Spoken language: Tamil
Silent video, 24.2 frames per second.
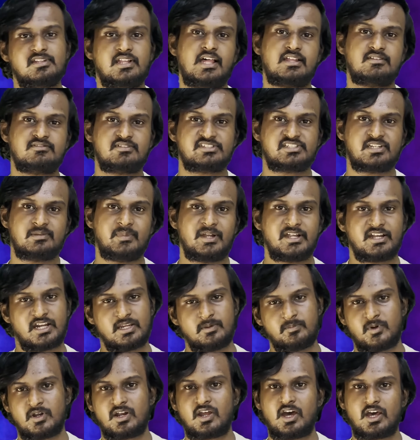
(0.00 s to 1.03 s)
வருஷமே ட்ரை
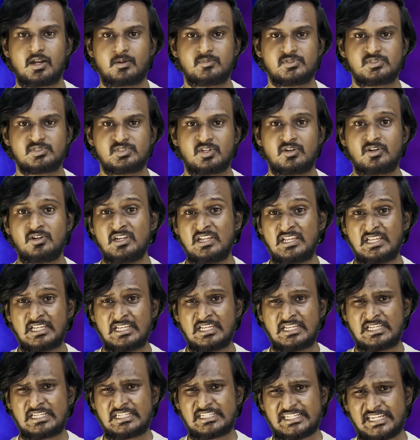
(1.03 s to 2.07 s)
பண்ண ஆரம்பிச்சிட்டோம்
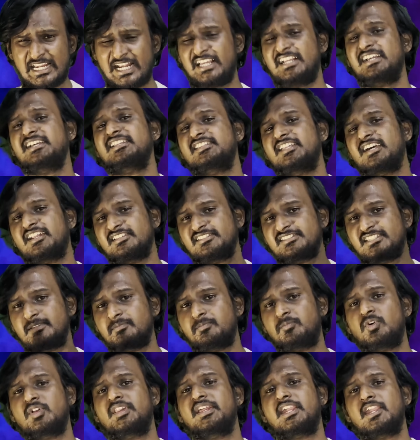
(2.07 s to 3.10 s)
எனக்கு தெரிஞ்சு
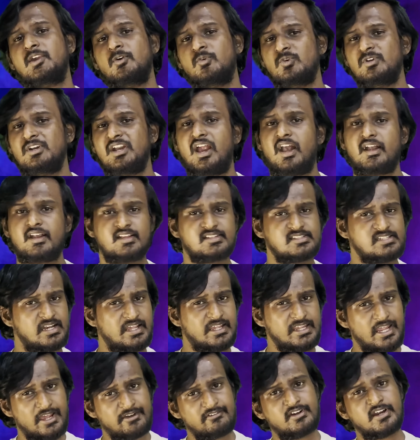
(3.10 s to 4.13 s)
இப்போதைக்கு உள்நாட்டை சில
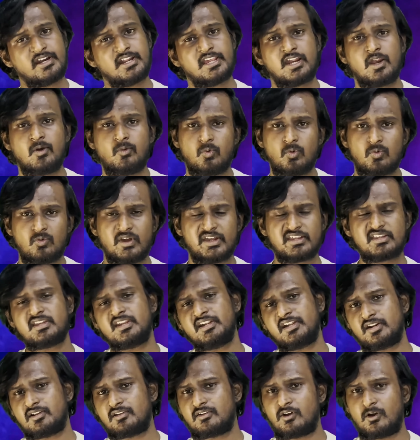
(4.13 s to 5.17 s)
ஏவுகணைகளை உருவாக்கிக்கிட்டு
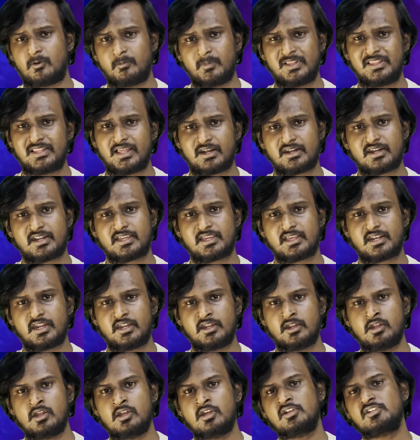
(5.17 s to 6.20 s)
இருக்கோம் அப்படின்னு தான் நினைக்கிறேன்
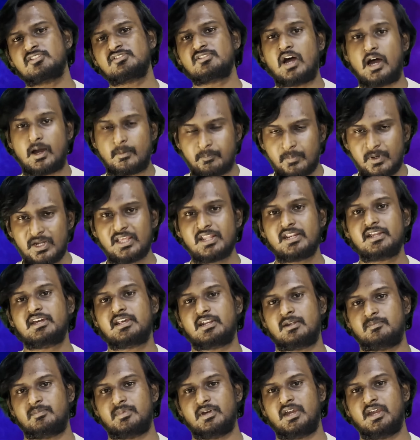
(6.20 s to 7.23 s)
ஸோ அப்படி
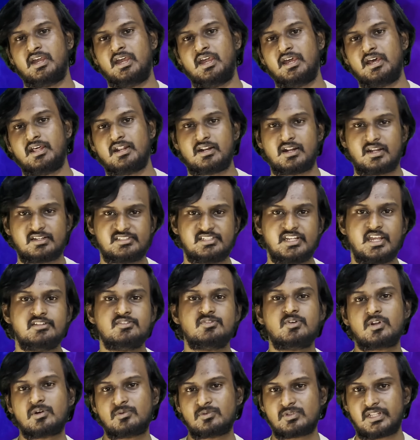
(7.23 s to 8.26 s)
இருக்கிறப்ப
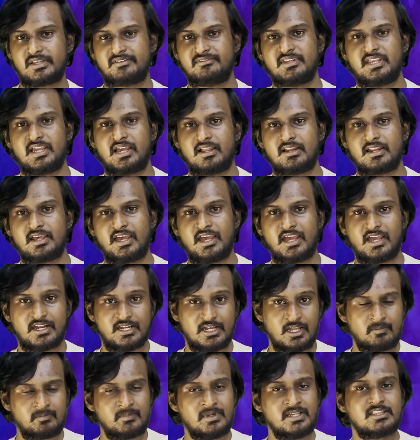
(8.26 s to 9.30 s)
ரஷ்யன்ஸோட உதவியால்
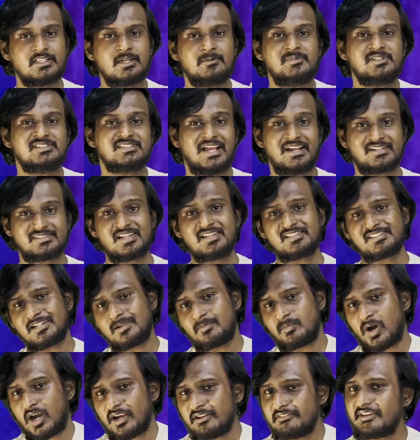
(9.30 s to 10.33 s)
நம்ம இந்த மிசைல்ஸில் சில
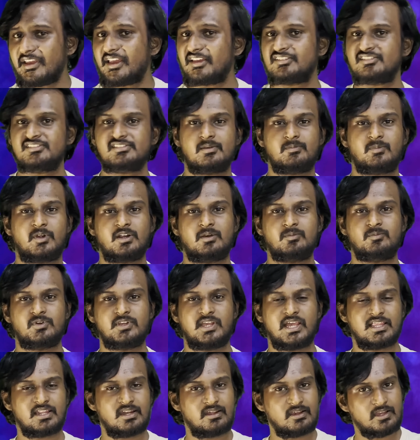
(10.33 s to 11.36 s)
மாடிஃபிகேஷன்ஸை பண்ண முடியும்
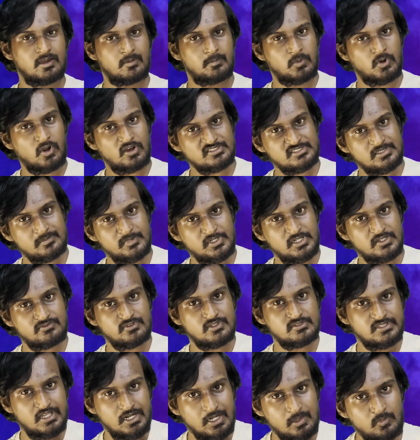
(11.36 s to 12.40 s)
அதில் இருக்க ப்ராக்சிமிட்டி
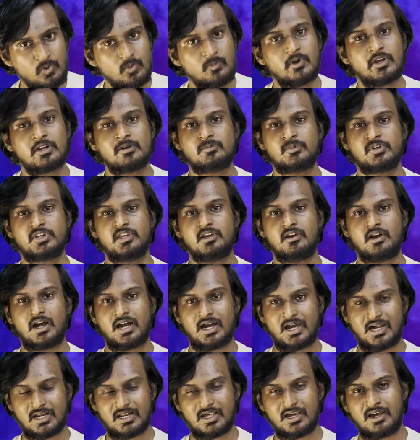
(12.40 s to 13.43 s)
ஃபியூஸை ரிமூவ் பண்ண முடியும்
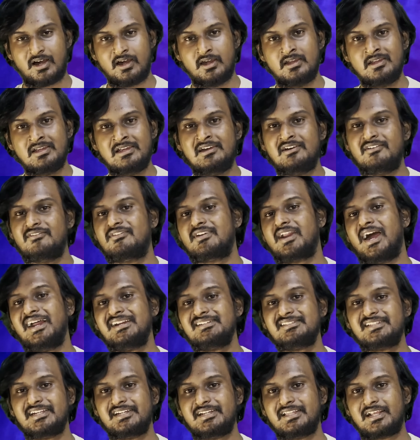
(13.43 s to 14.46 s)
ஆனால் ஃப்ரான்ஸ்
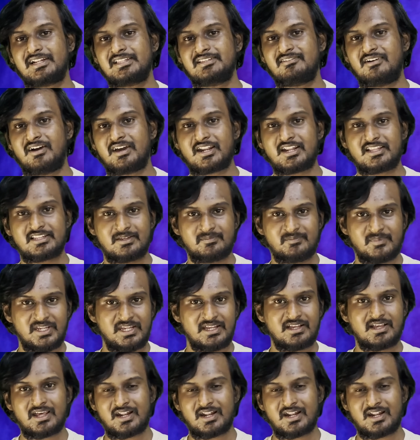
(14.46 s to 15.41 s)
கிட்டேருந்து வாங்குற அந்த மீக்க ரக